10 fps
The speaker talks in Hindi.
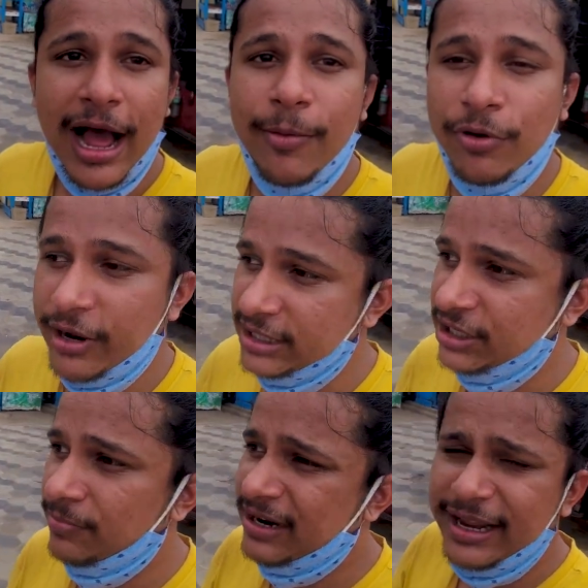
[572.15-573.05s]
आप लोगों का
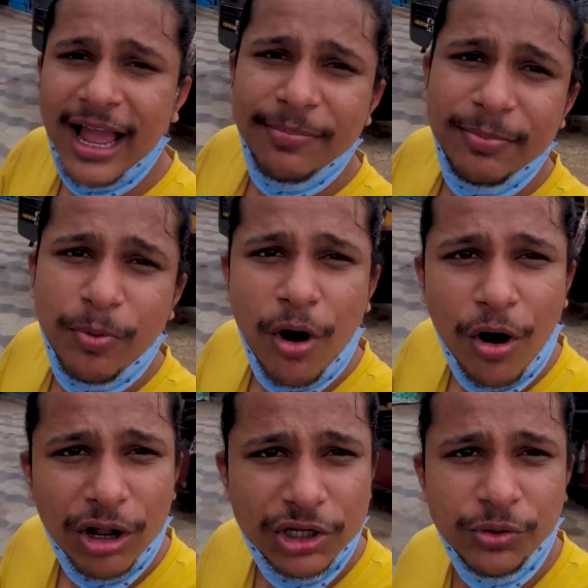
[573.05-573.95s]
ईजी बट यहाँ पर
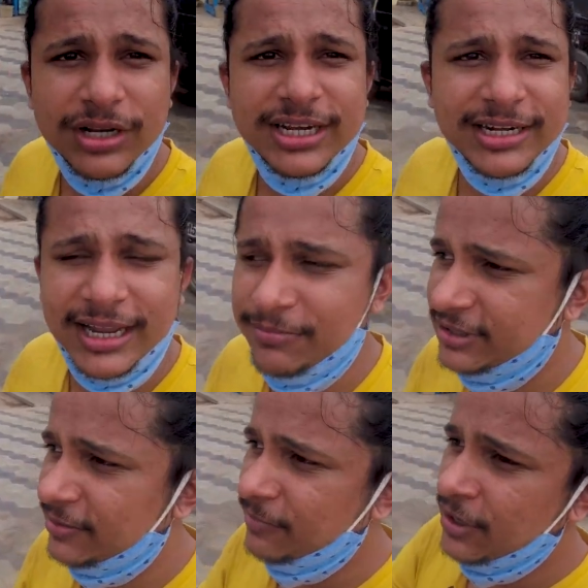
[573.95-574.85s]
बहुत टूर एजेंट है
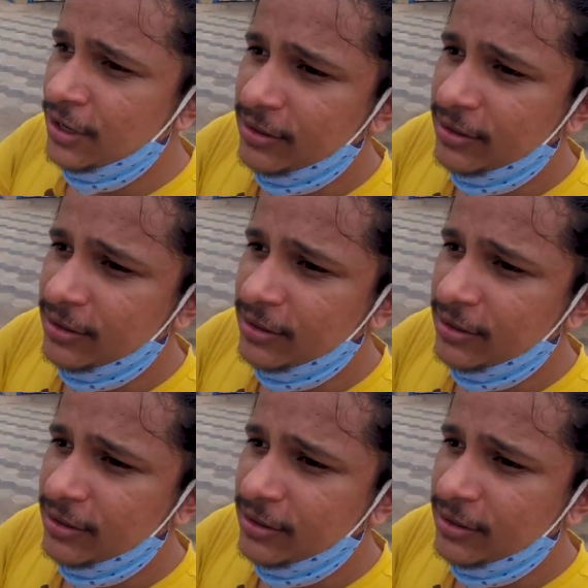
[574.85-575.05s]
मतलब